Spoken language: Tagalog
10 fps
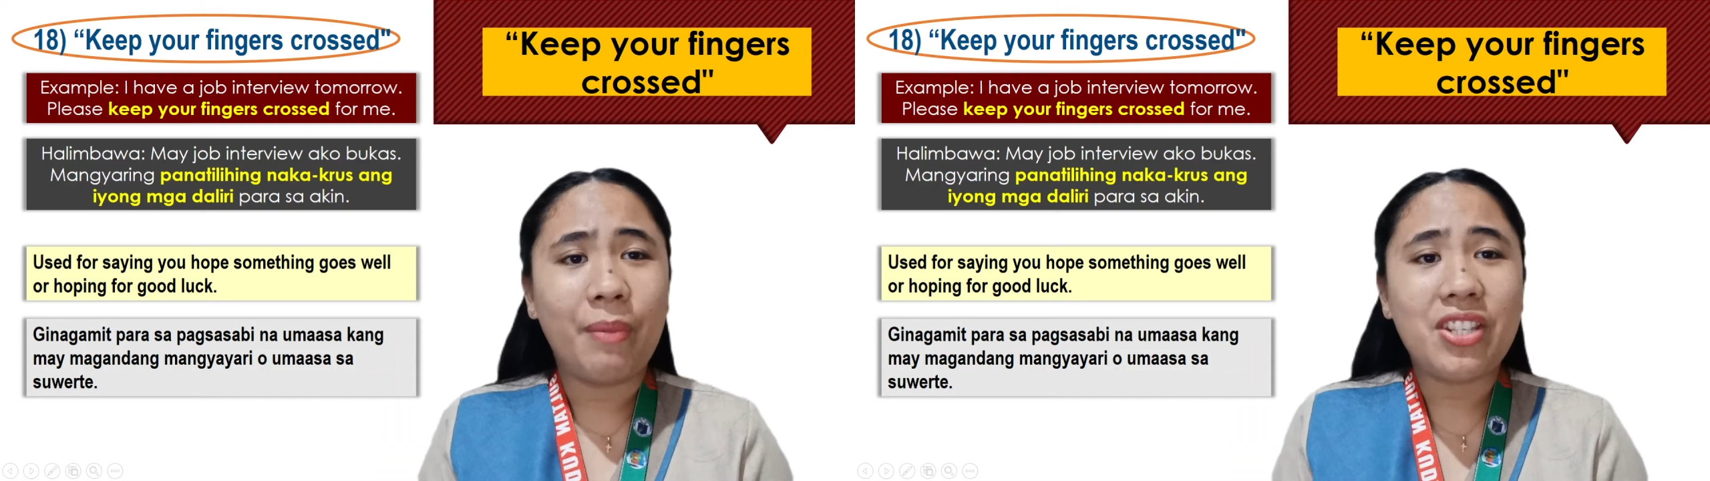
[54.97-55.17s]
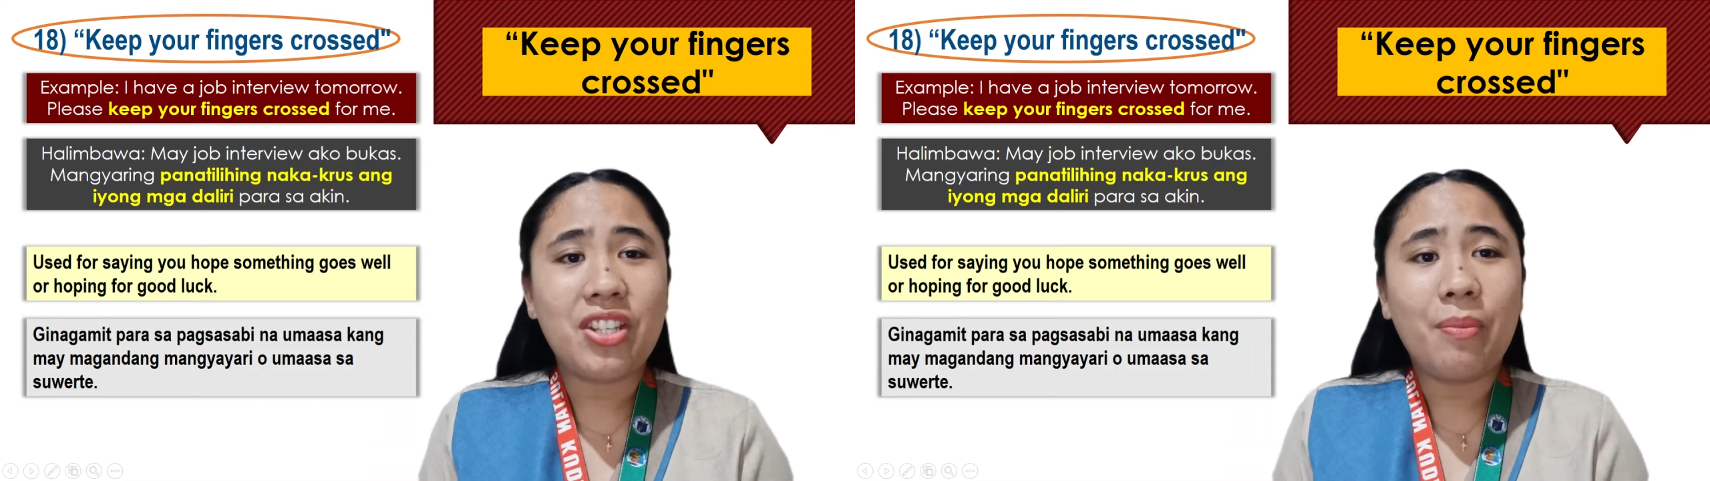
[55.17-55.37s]

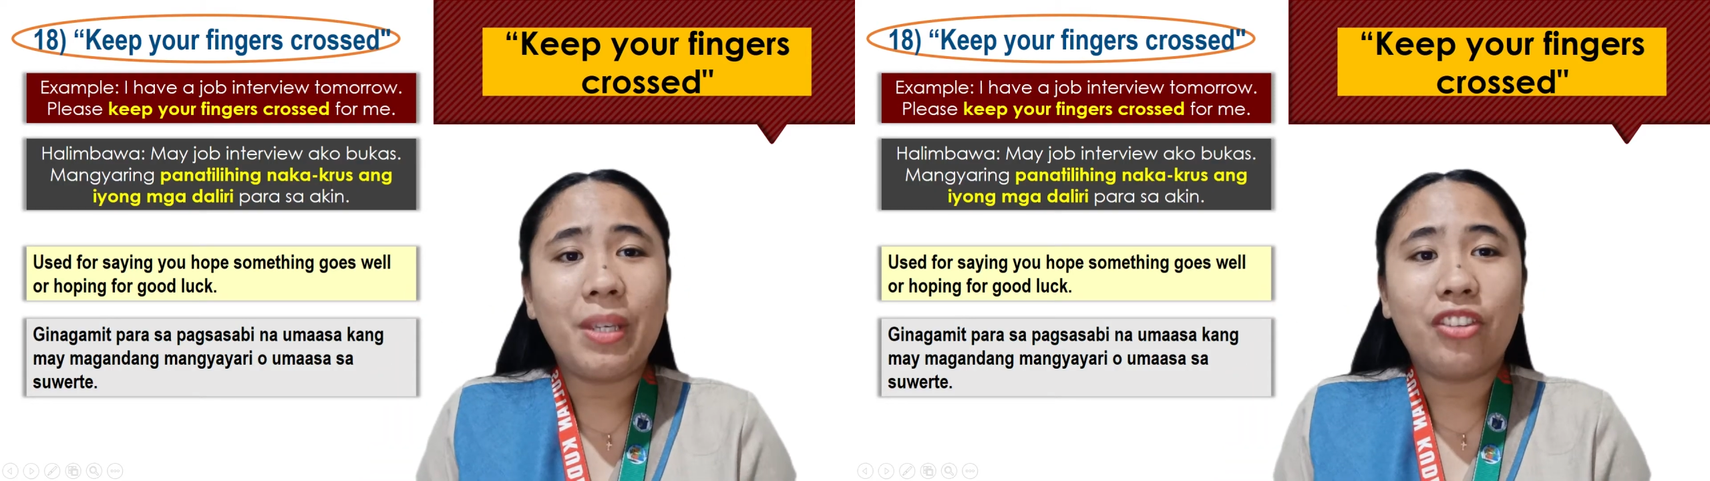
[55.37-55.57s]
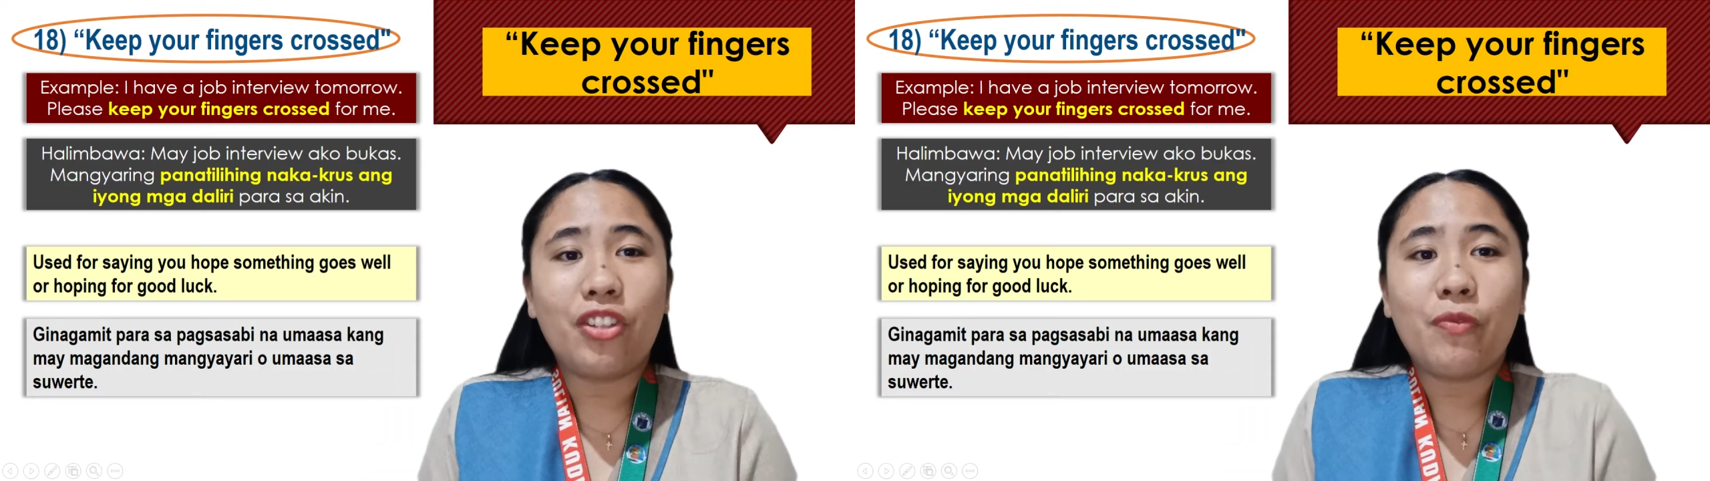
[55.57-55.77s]
may job
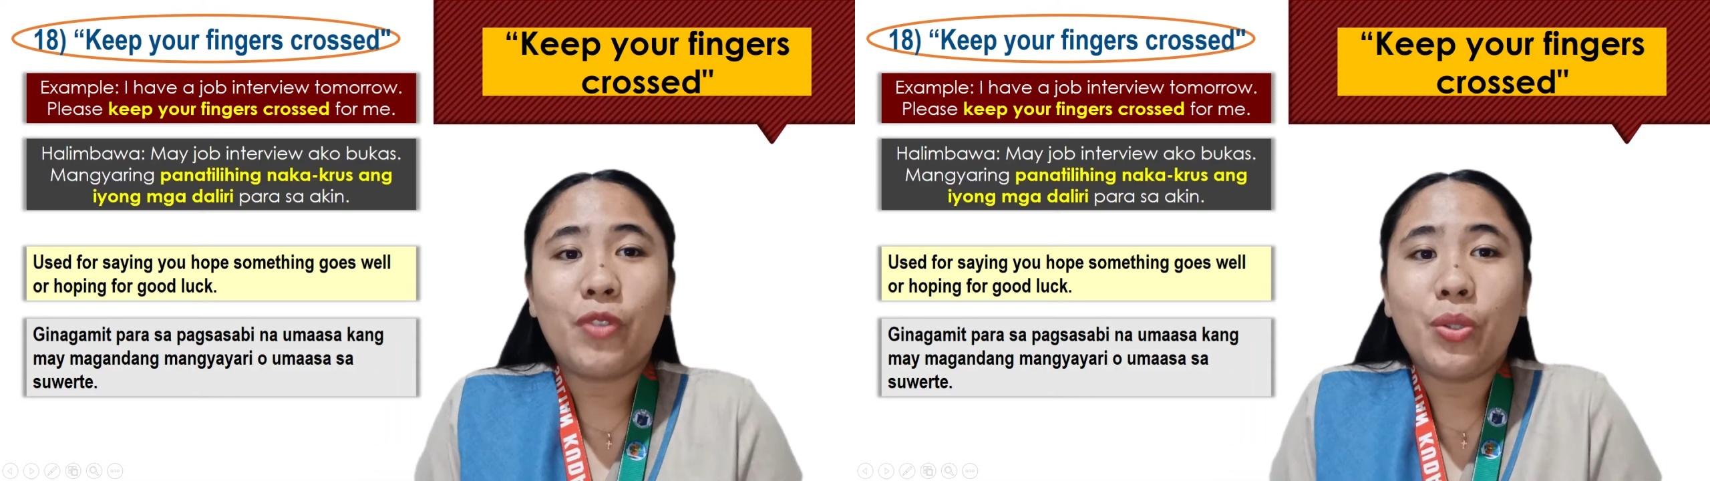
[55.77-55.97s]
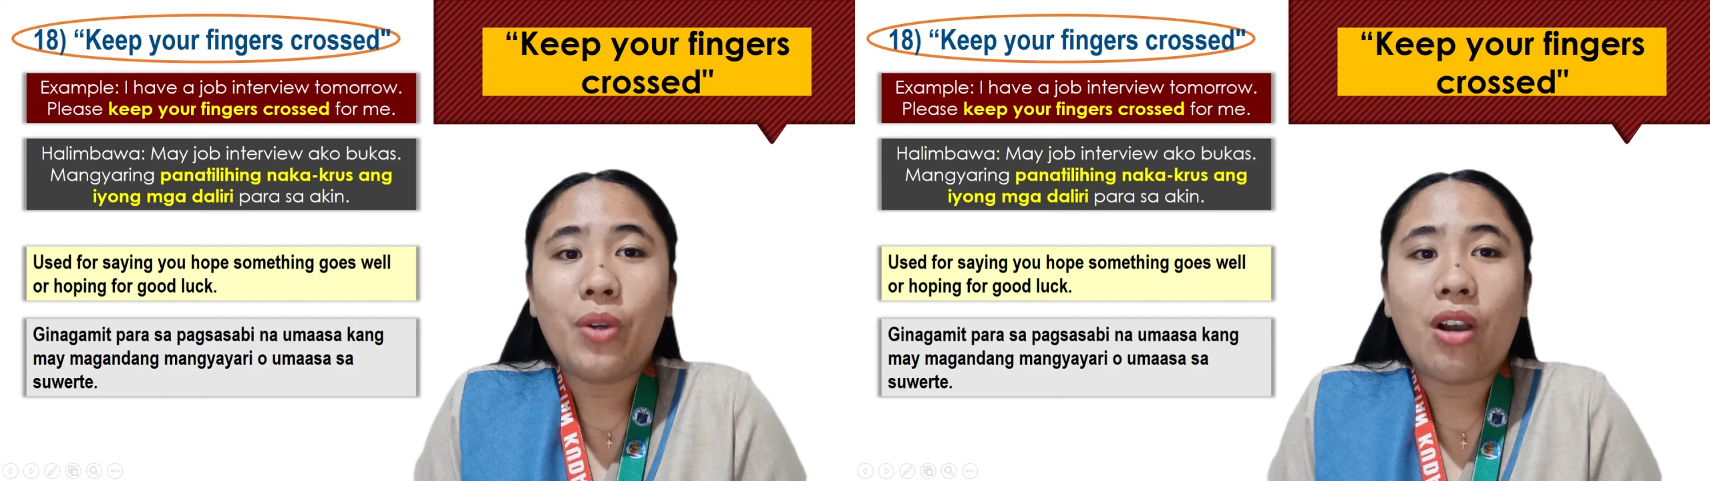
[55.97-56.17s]

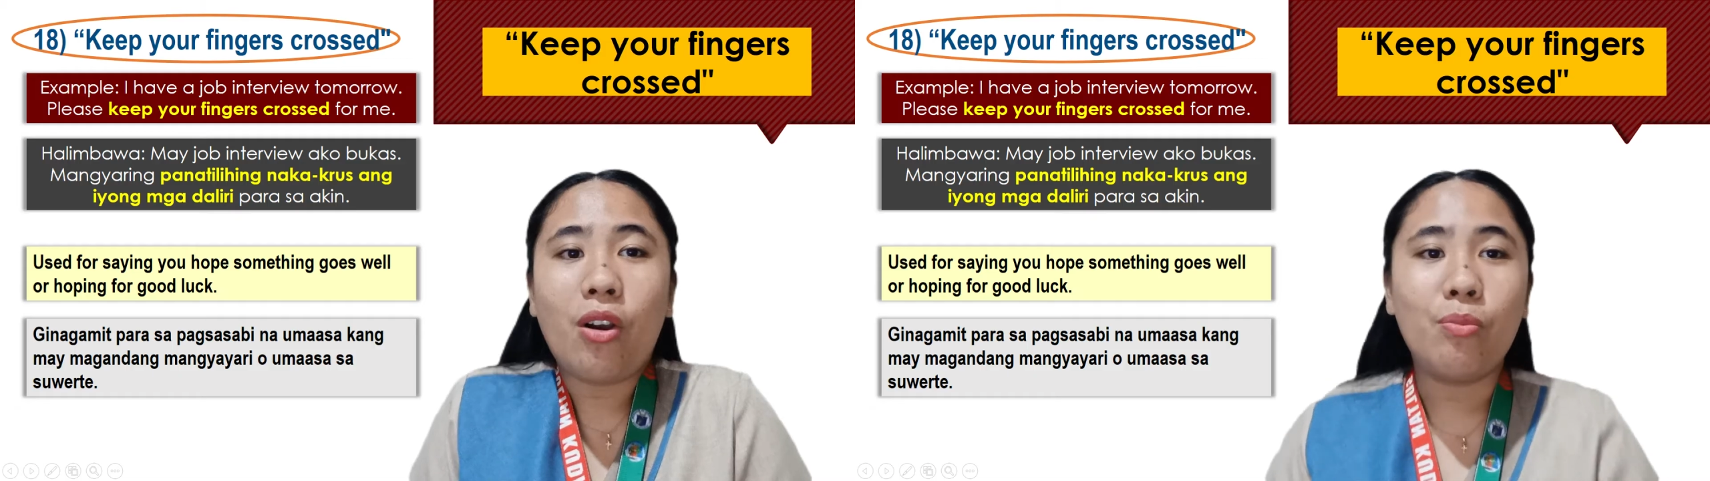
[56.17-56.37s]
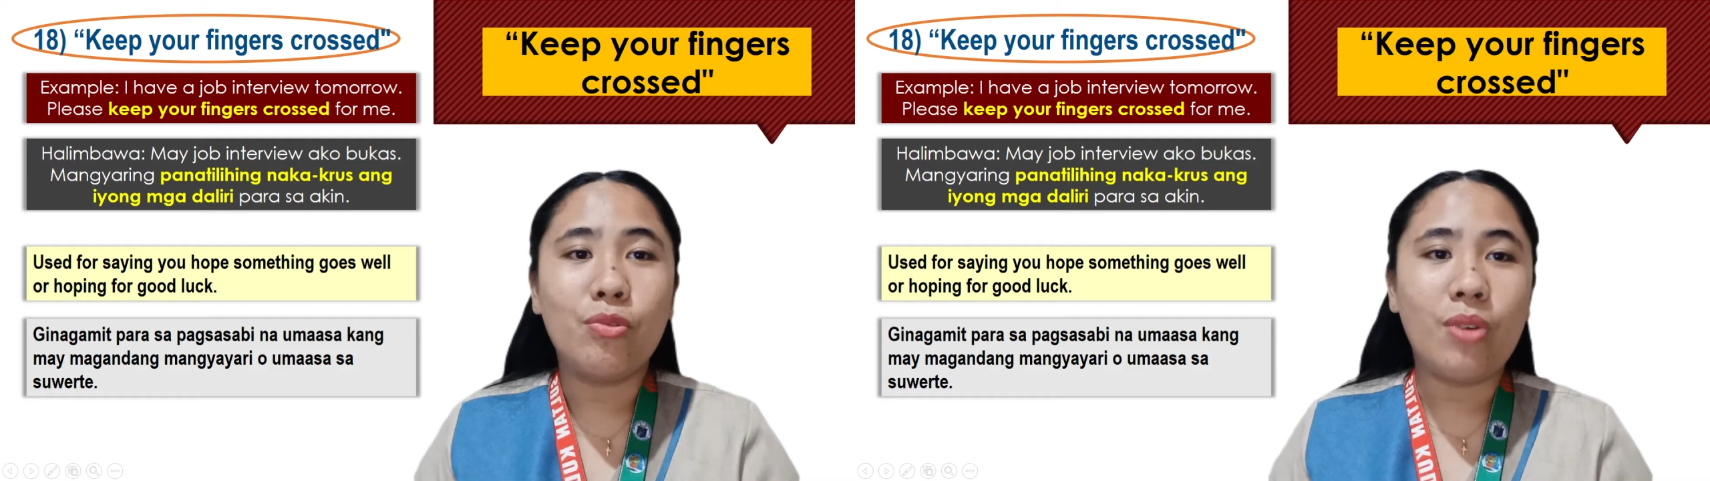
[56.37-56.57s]
interview
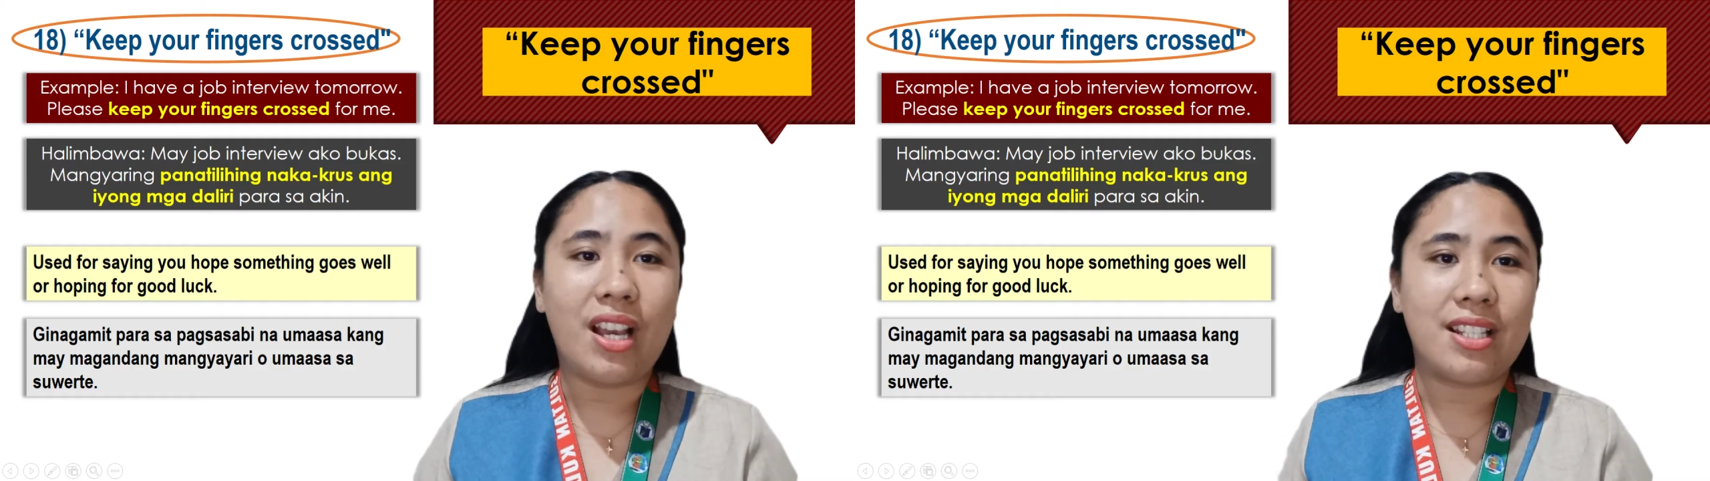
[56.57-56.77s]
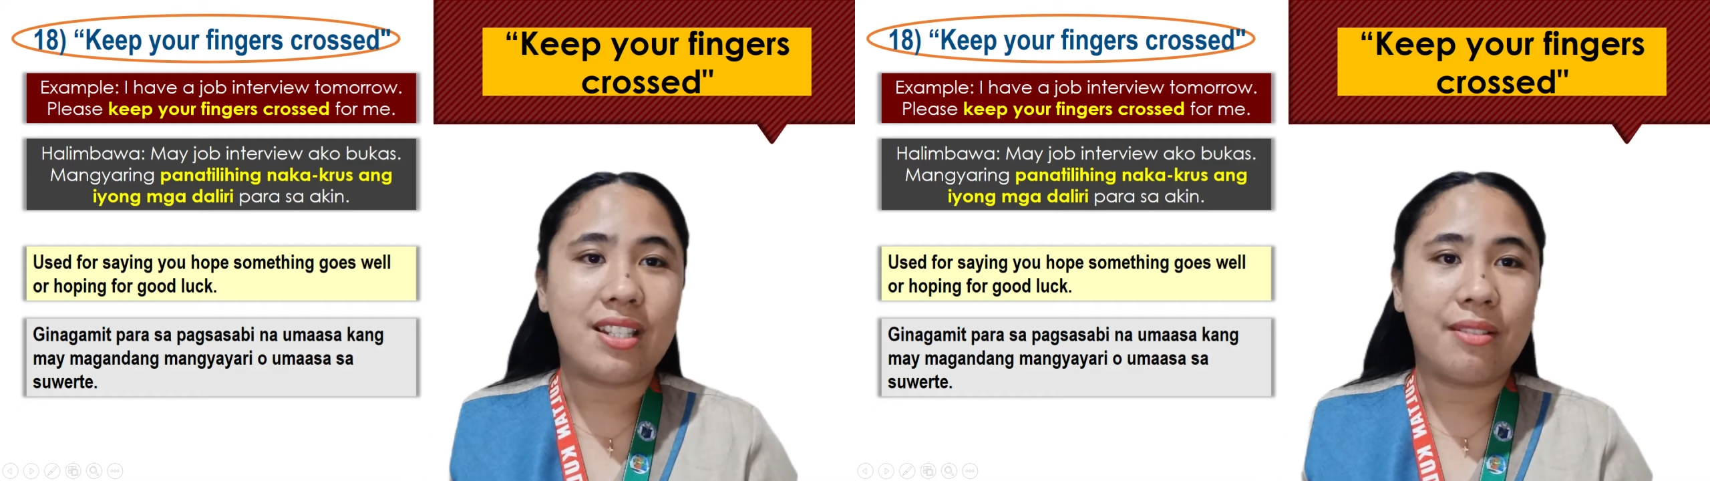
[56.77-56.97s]
ako
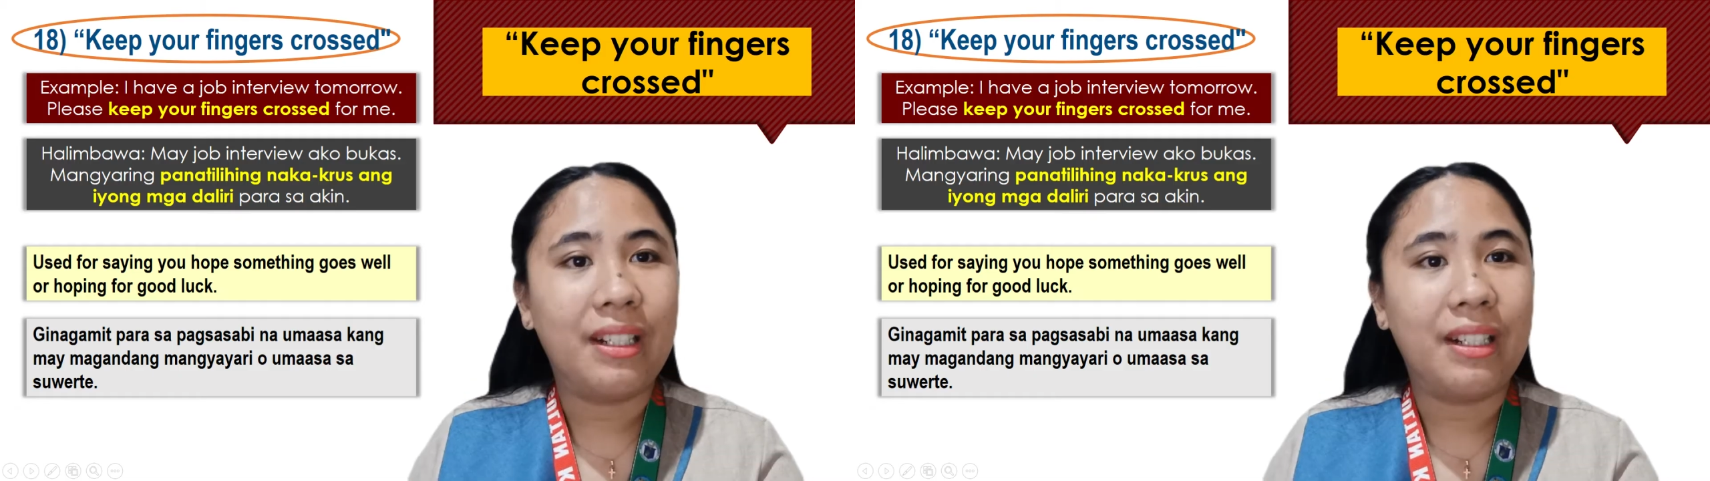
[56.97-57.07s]
bukas.